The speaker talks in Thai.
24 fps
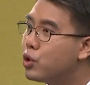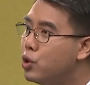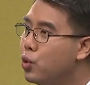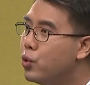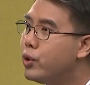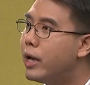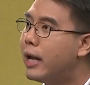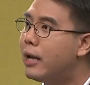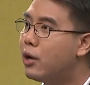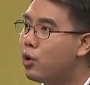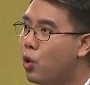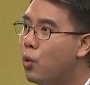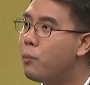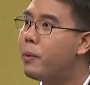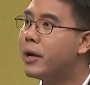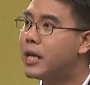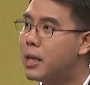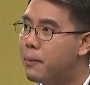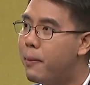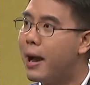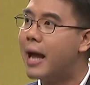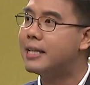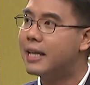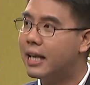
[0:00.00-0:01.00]
กอยู่ในโรงพ
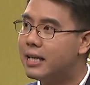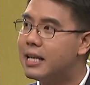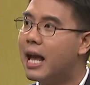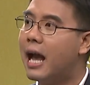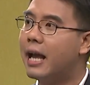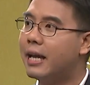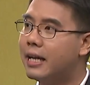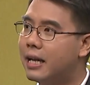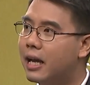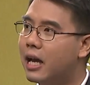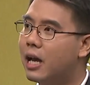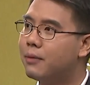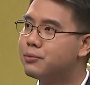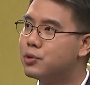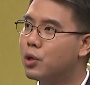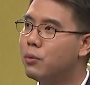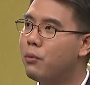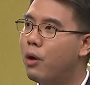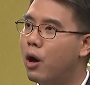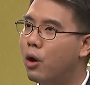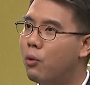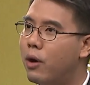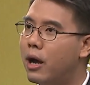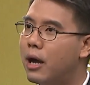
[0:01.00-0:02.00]
ยาบาลใหญ่ๆนะครับ ต้อง
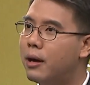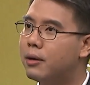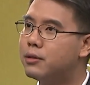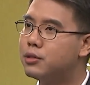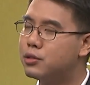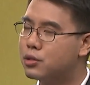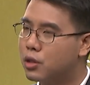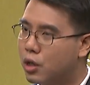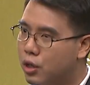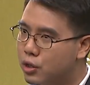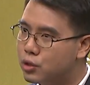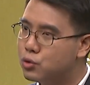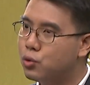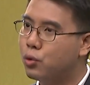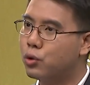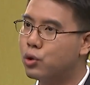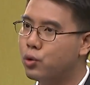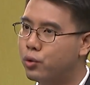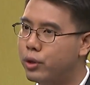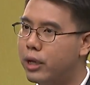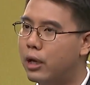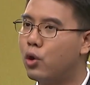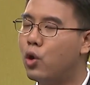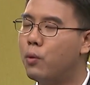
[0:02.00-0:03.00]
บอกว่ากระจุกอ
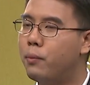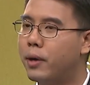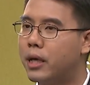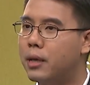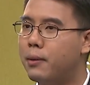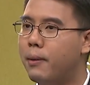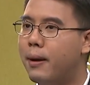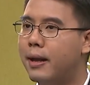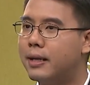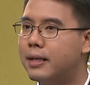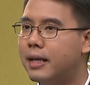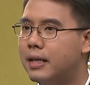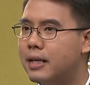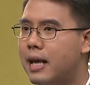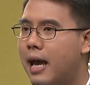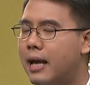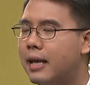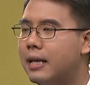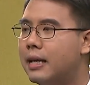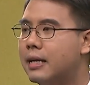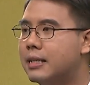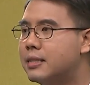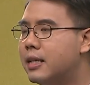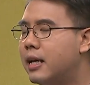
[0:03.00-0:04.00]
ยู่ในโรงพยาบาลให
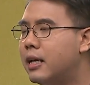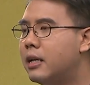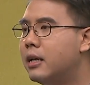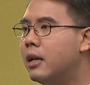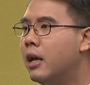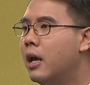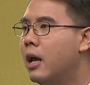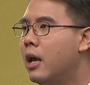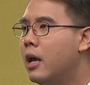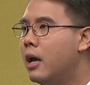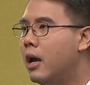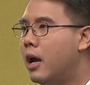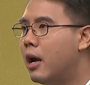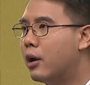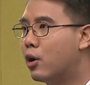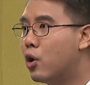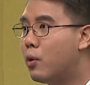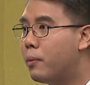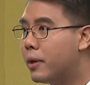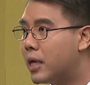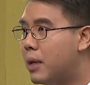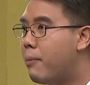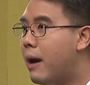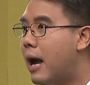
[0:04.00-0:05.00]
ญ่ๆ อย่างเช่น โร
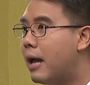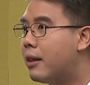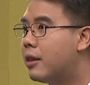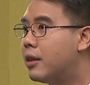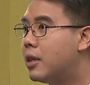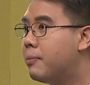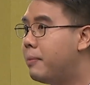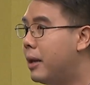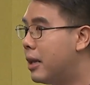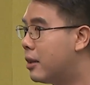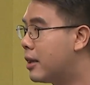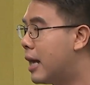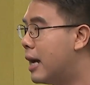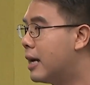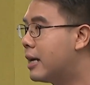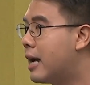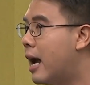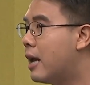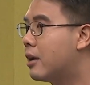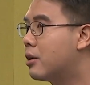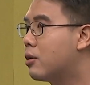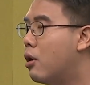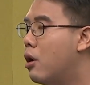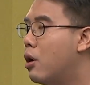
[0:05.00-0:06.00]
งพยาบาล 11 สัง
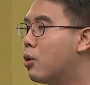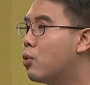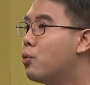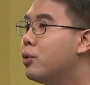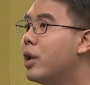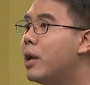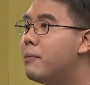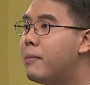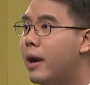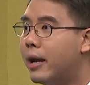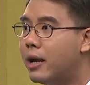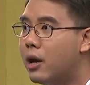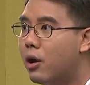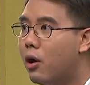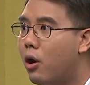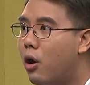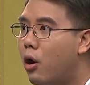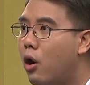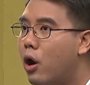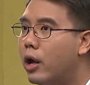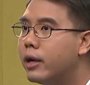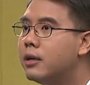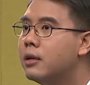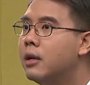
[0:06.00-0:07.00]
กัด ของกรุงเทพมหานค
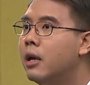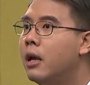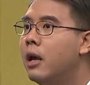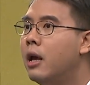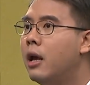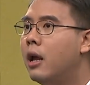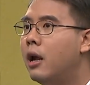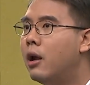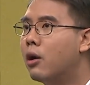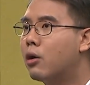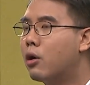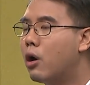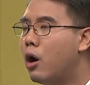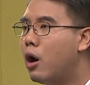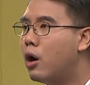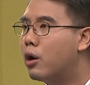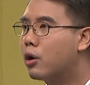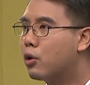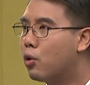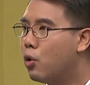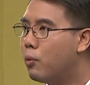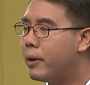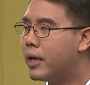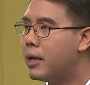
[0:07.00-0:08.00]
ร แล้วก็
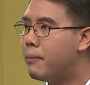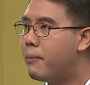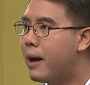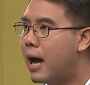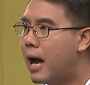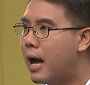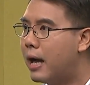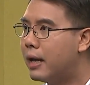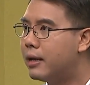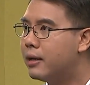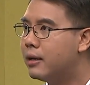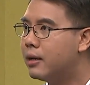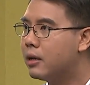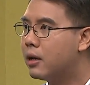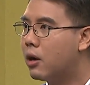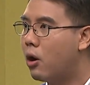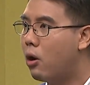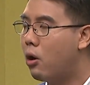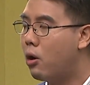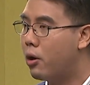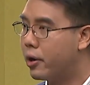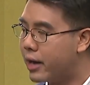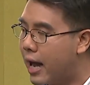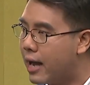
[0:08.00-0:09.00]
โรงพยาบาลข
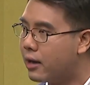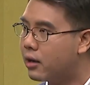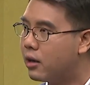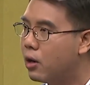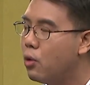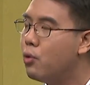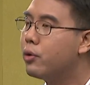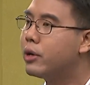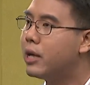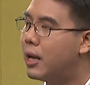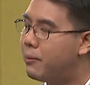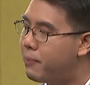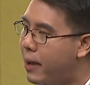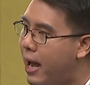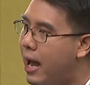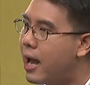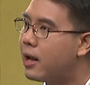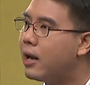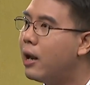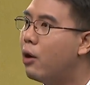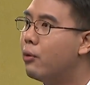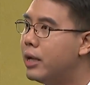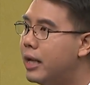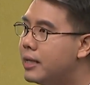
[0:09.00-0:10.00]
องรัฐ โรงเรียนแพ
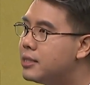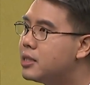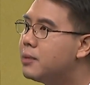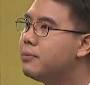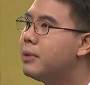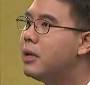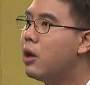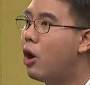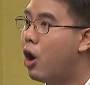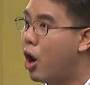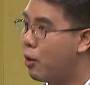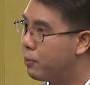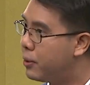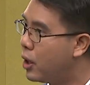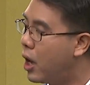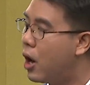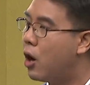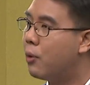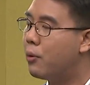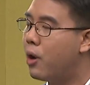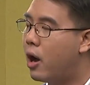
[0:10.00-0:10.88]
ทย์เหล่านี้จะมีหออภิ